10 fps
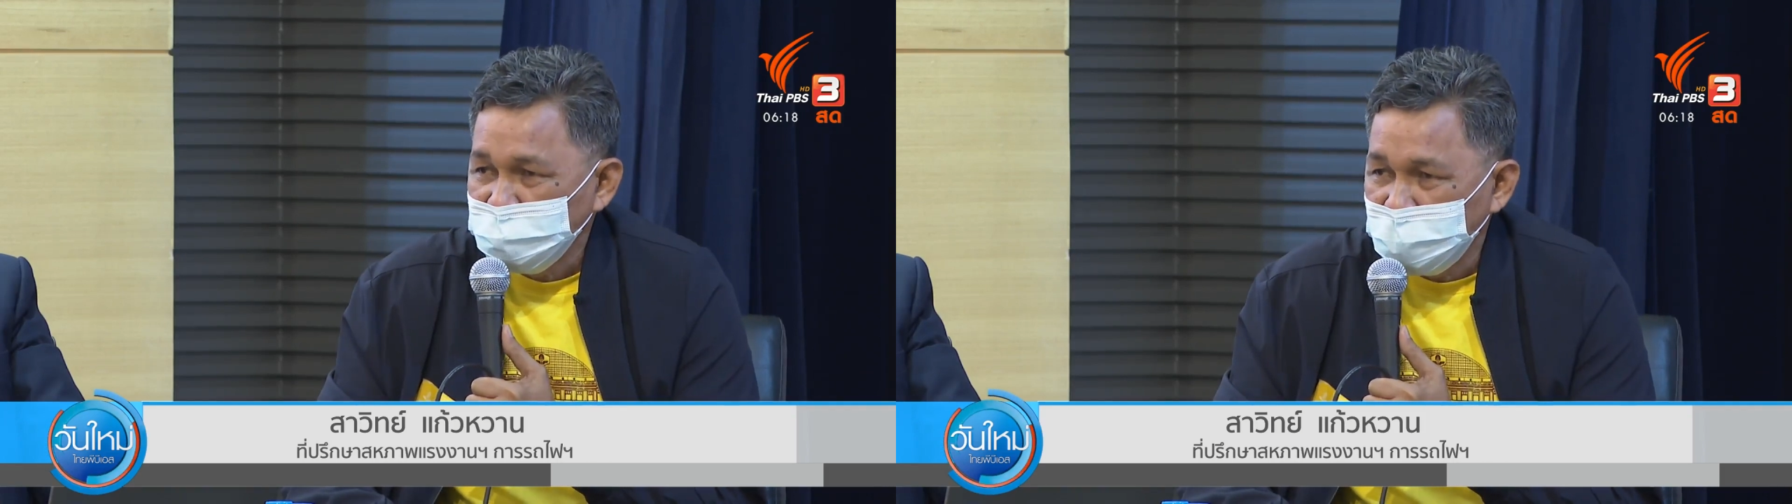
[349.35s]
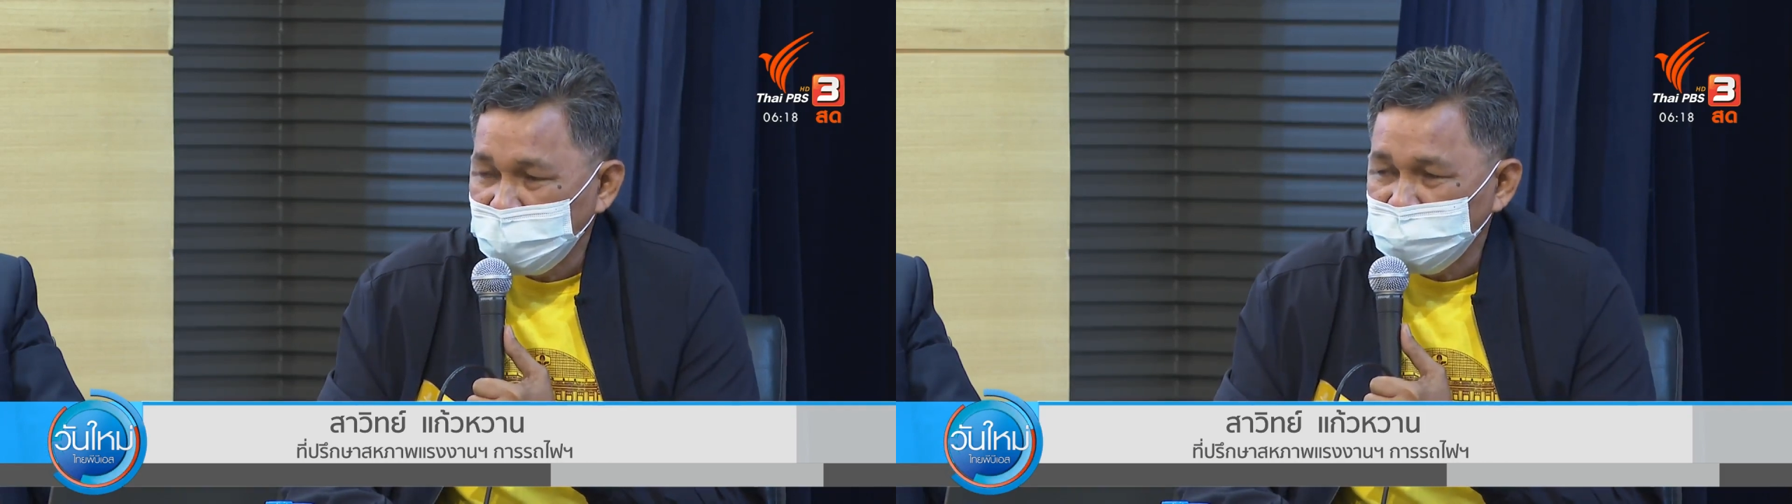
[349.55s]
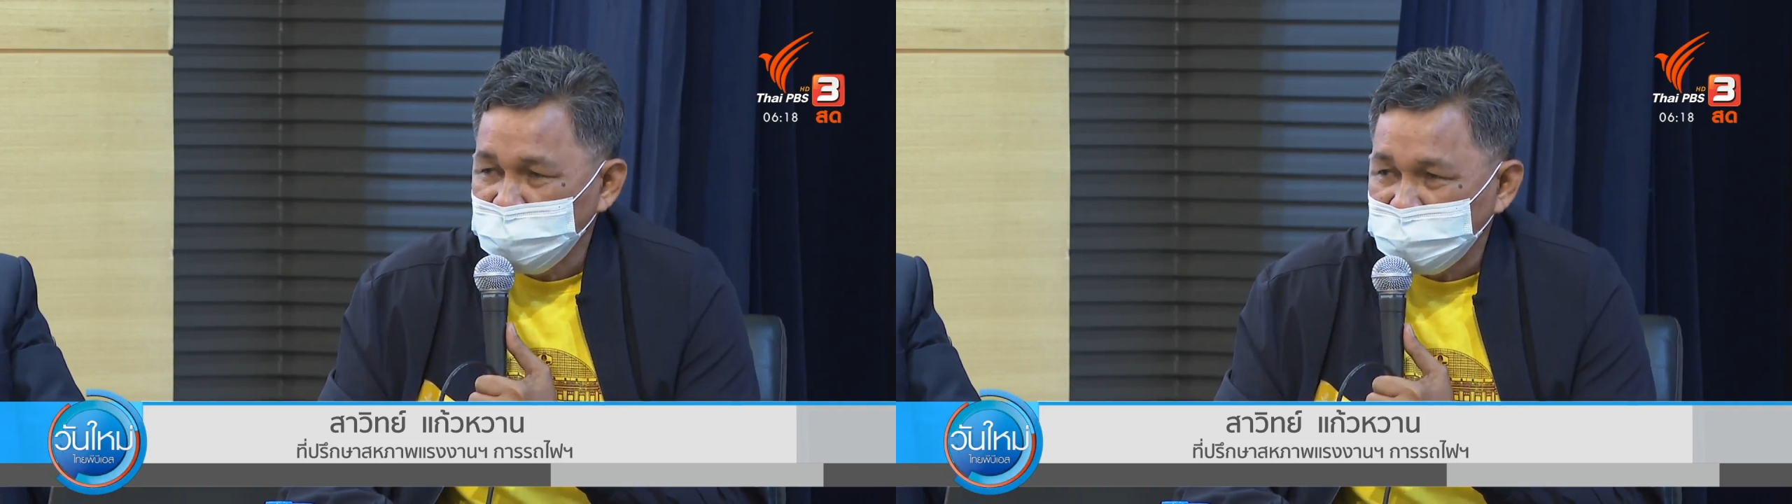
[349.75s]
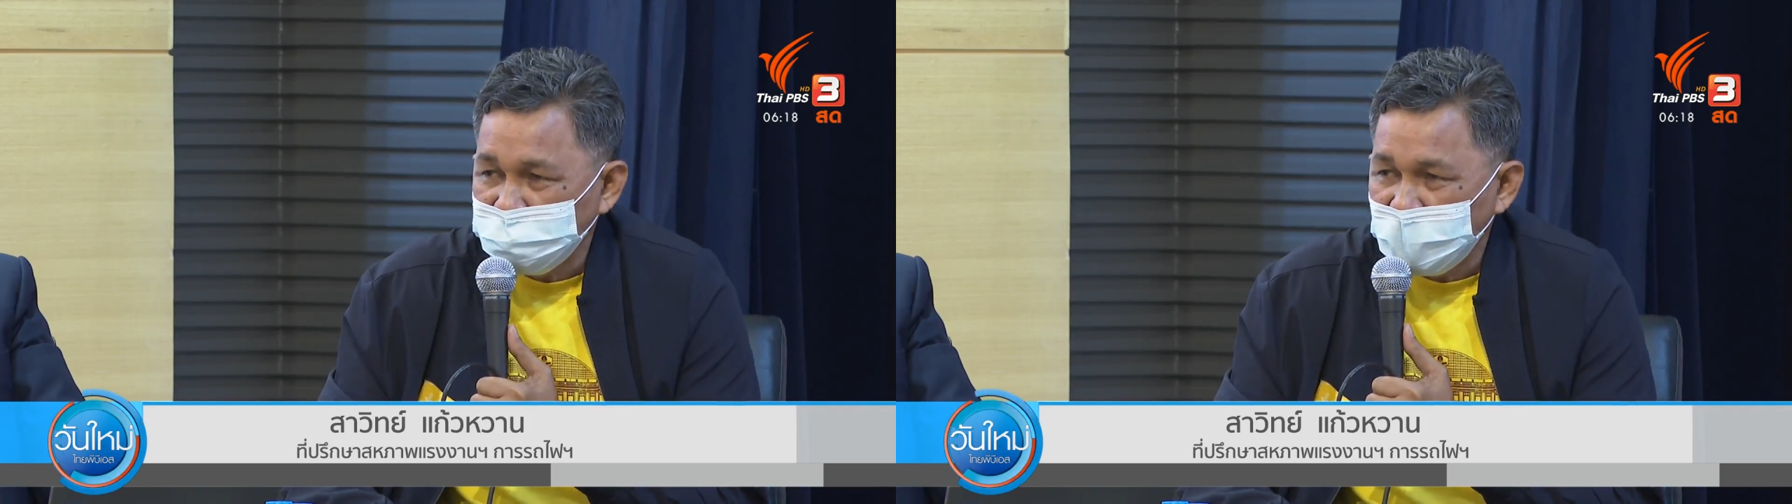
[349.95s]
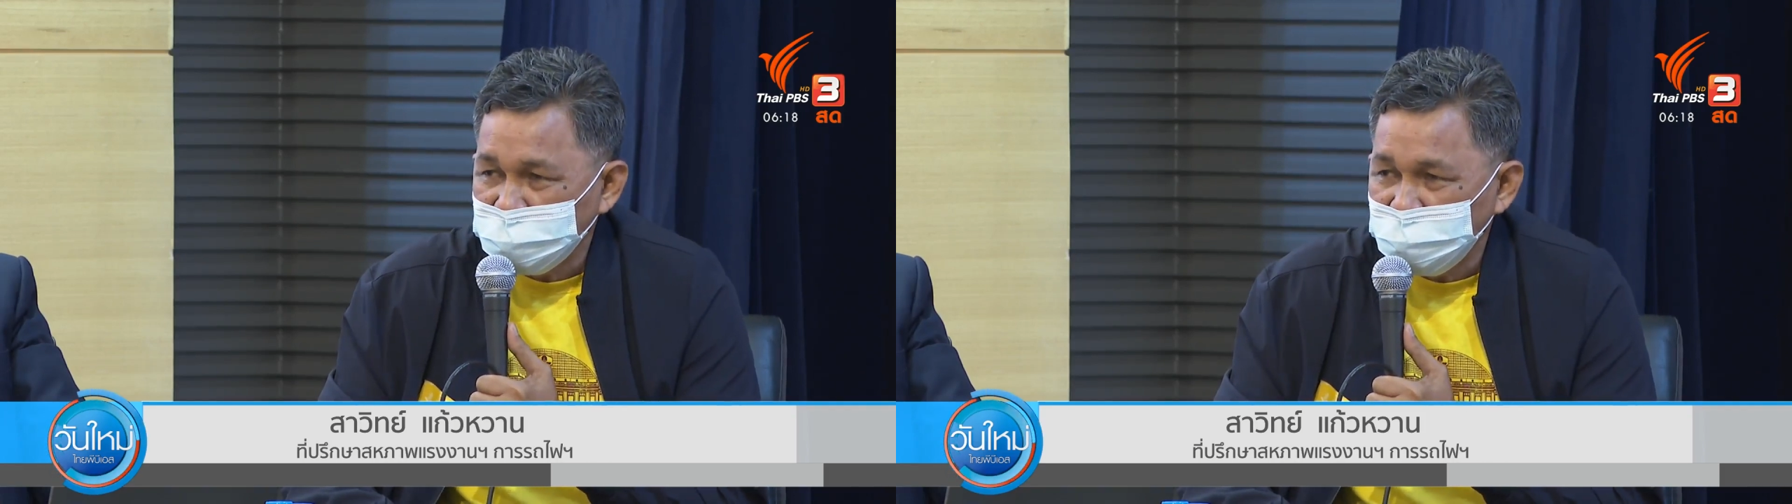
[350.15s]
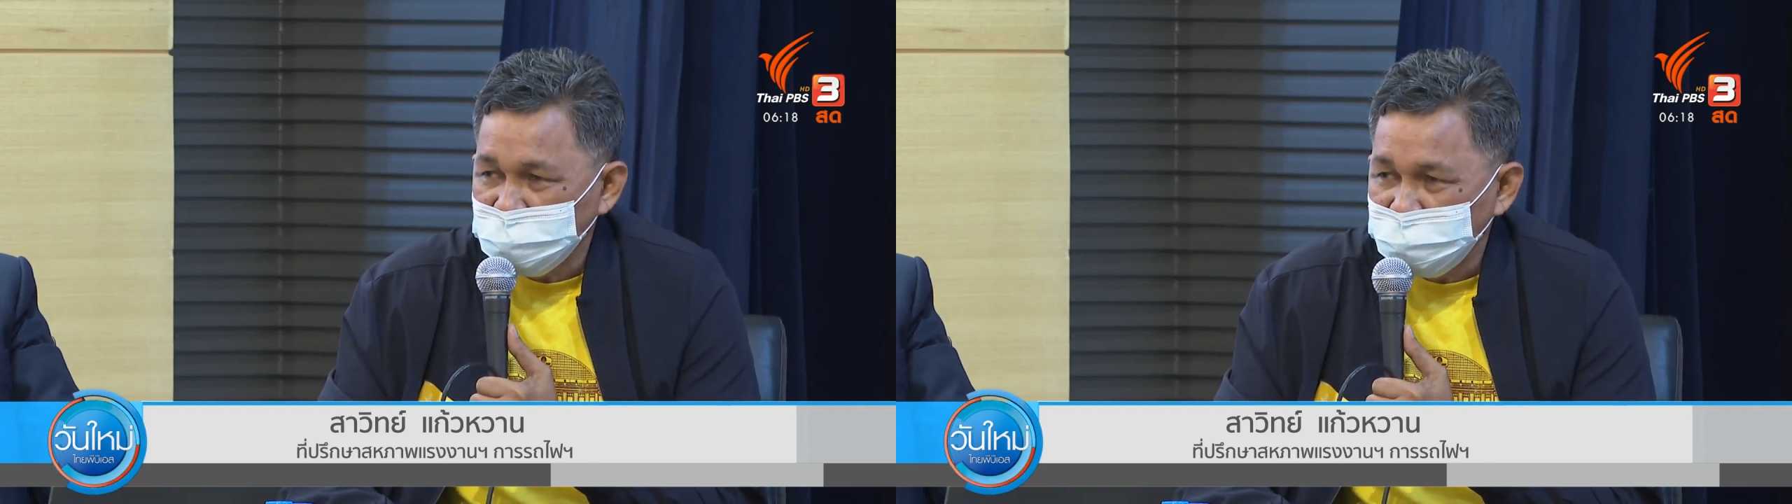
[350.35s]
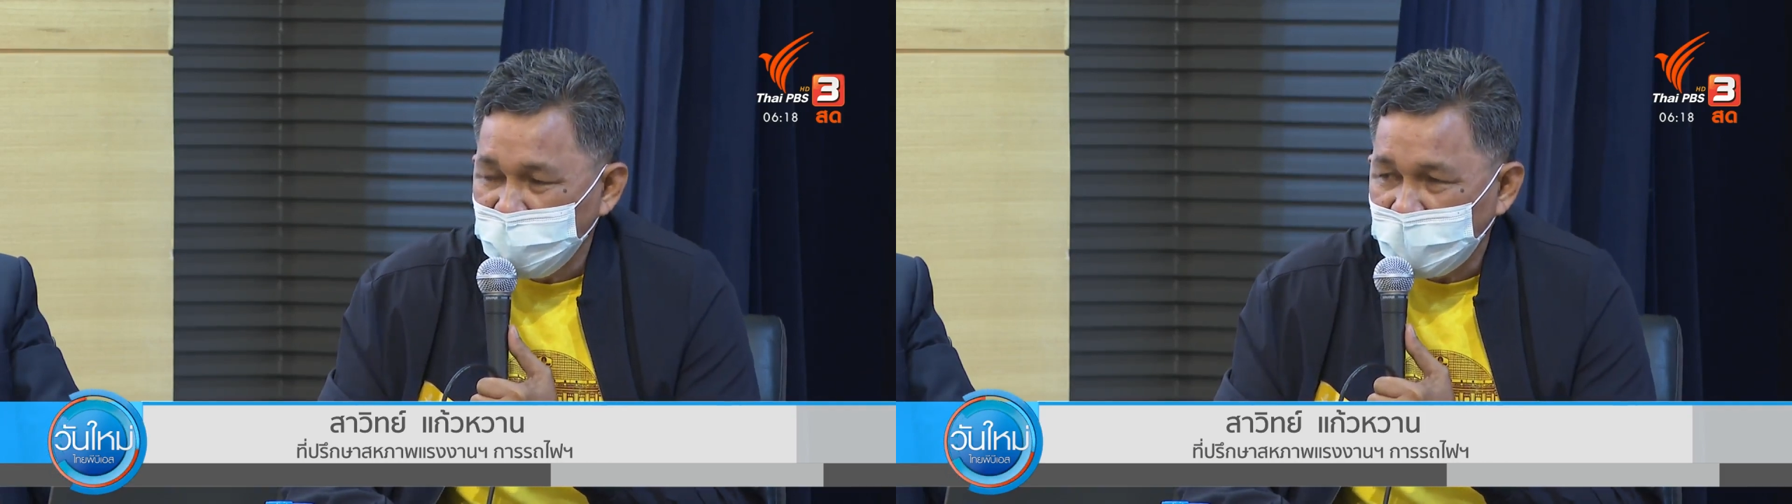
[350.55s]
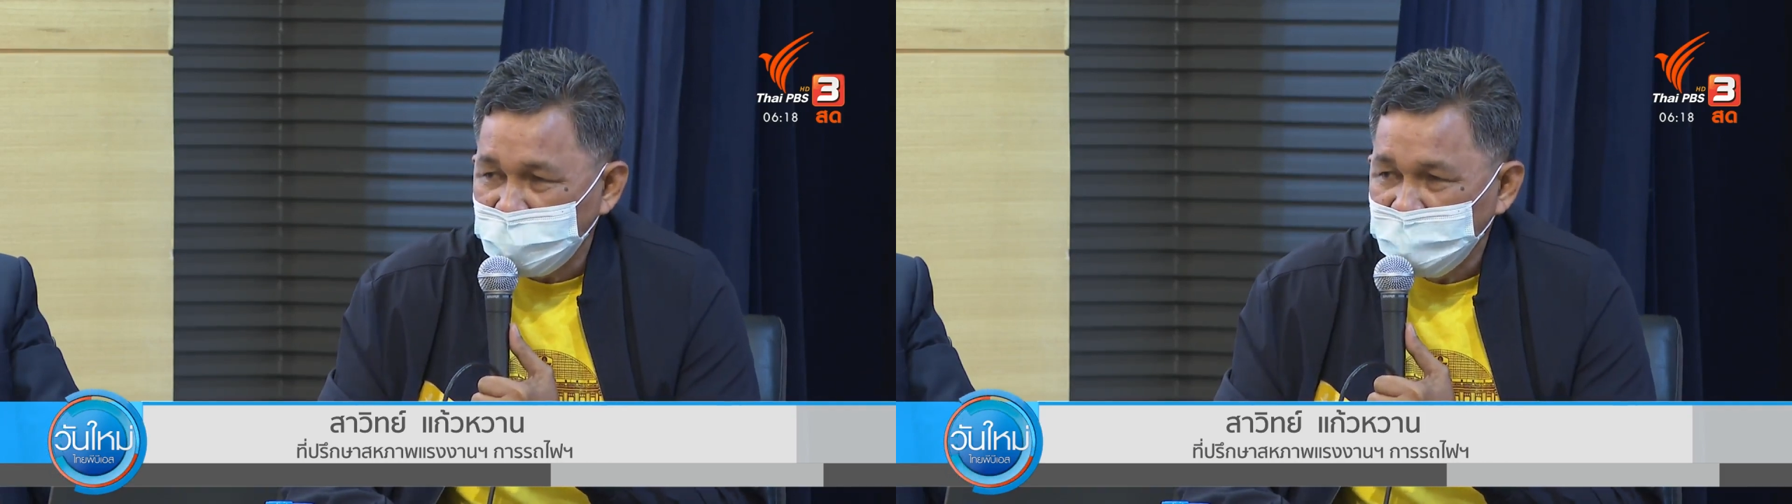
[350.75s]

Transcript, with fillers: แล้วก็ที่สำคัญก็คือว่า